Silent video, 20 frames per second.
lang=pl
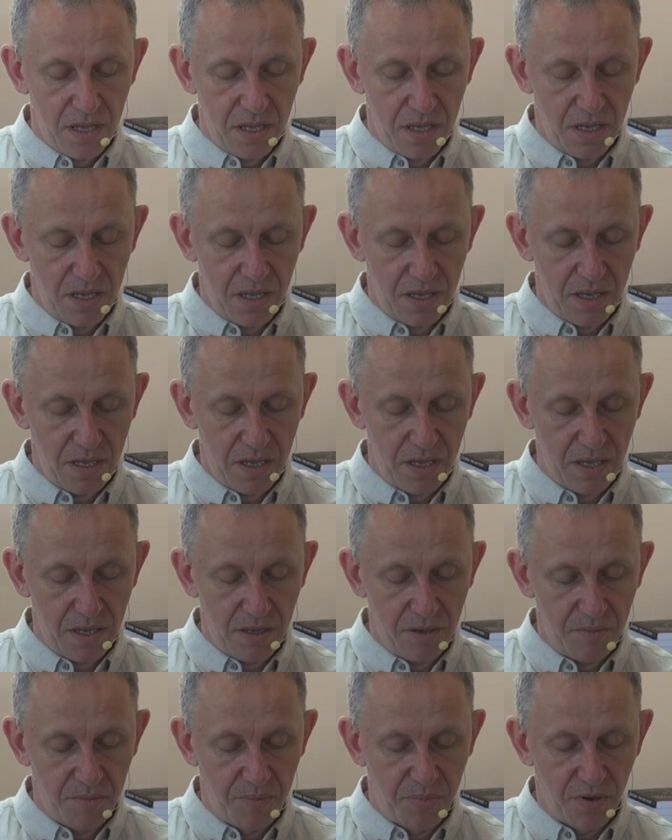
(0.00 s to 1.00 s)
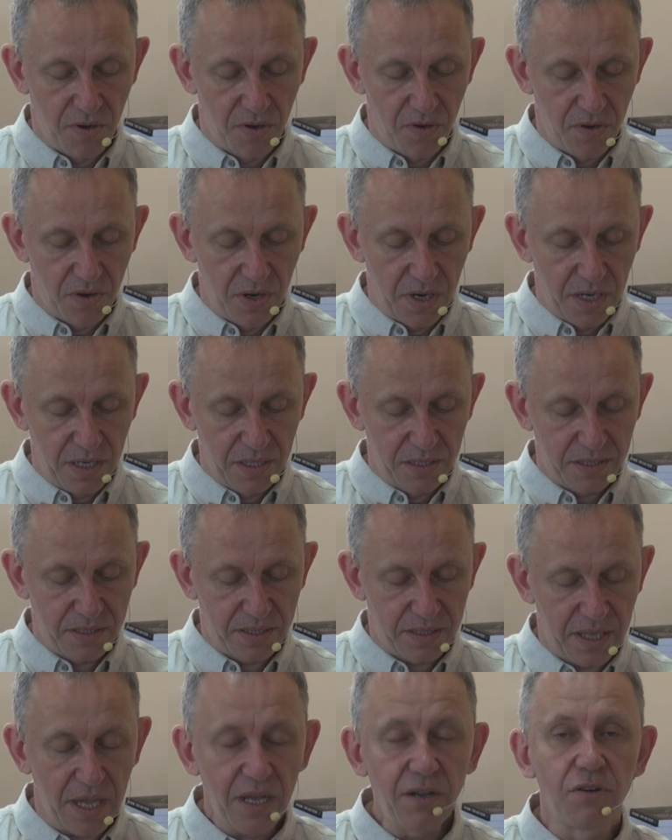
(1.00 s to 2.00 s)
E, bo
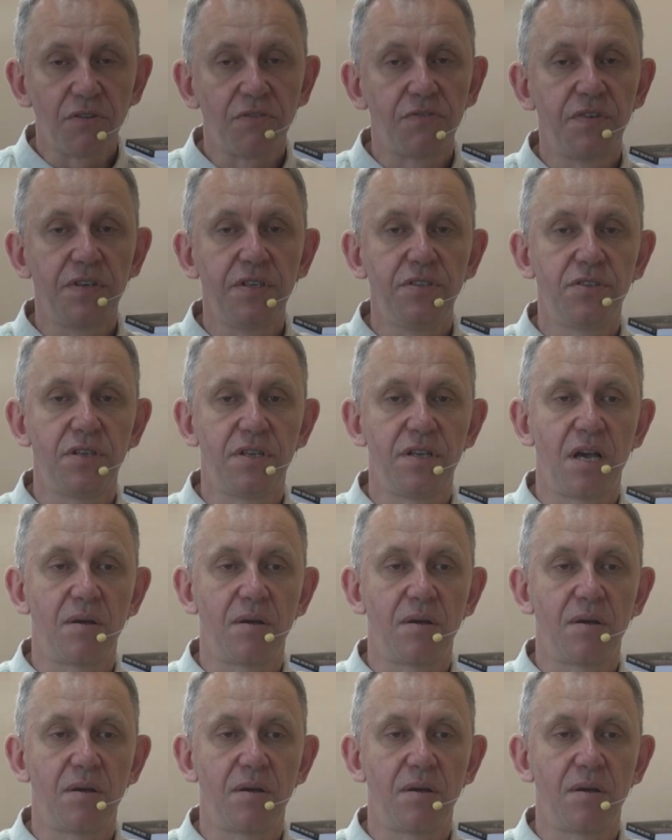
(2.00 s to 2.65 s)
z tego wyjdzie